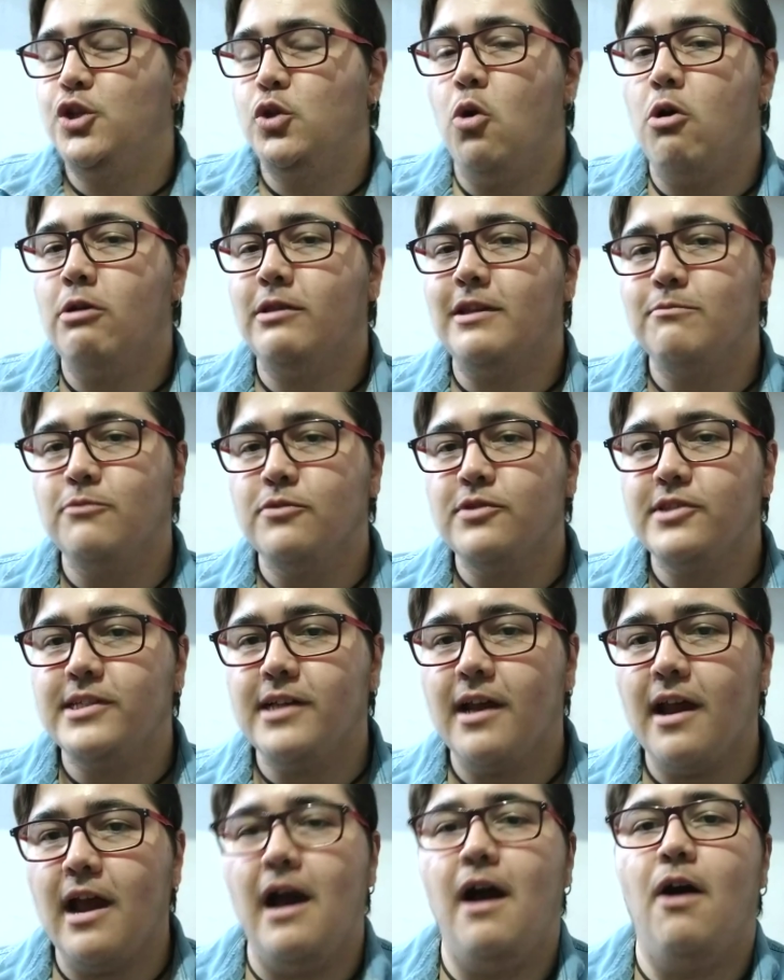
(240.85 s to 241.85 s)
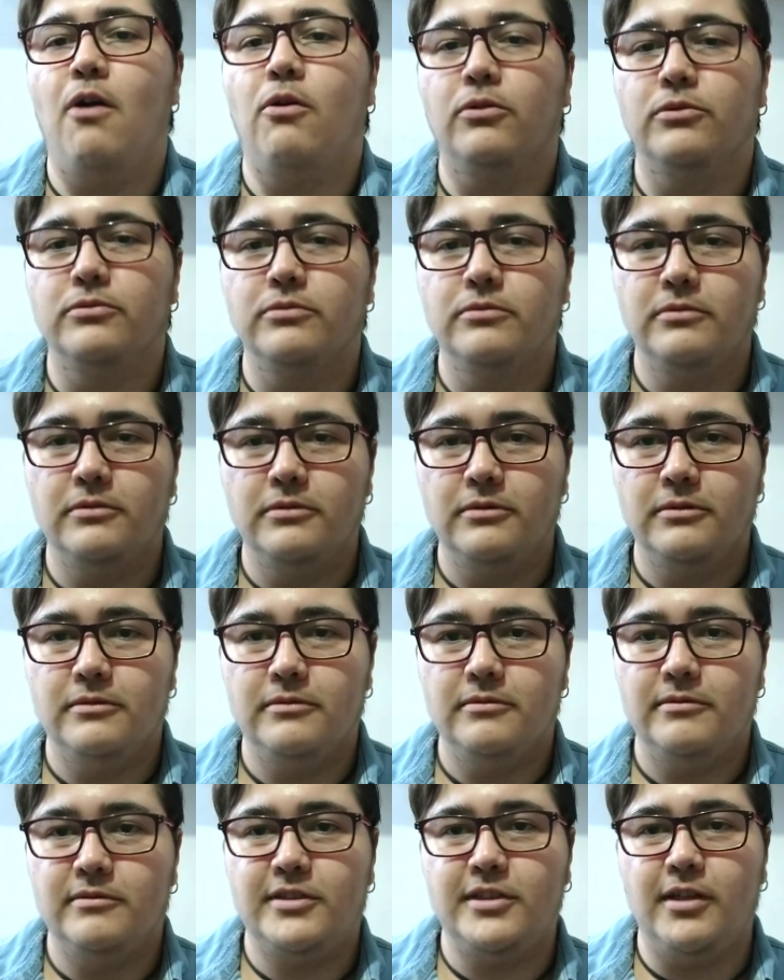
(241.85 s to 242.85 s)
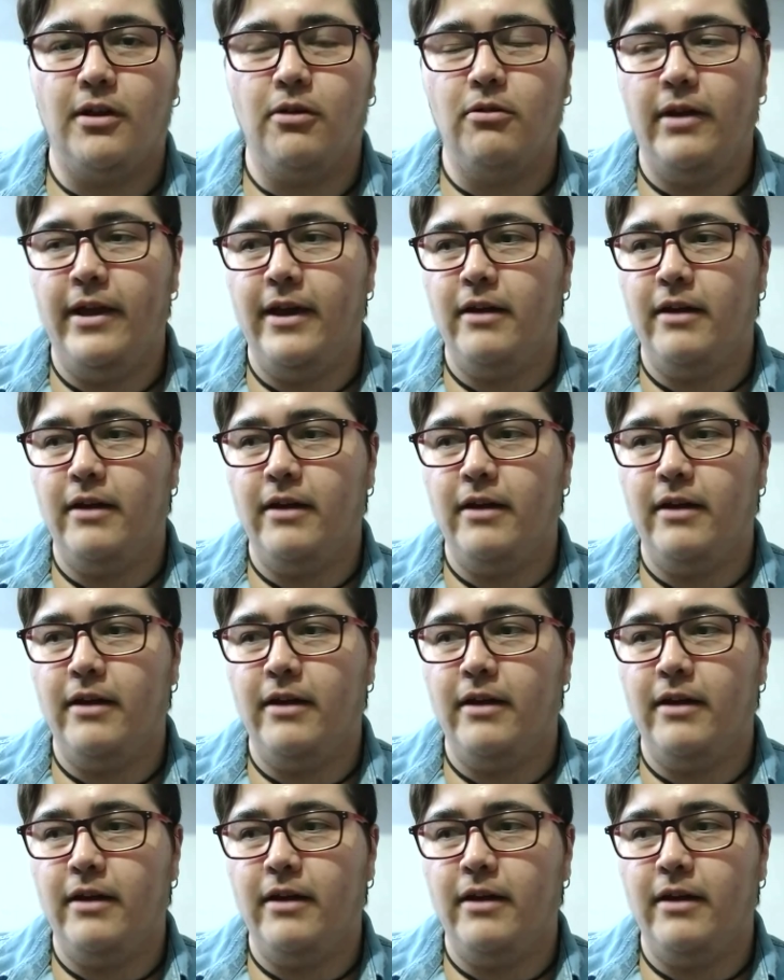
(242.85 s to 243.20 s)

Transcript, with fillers: de nota musical. São,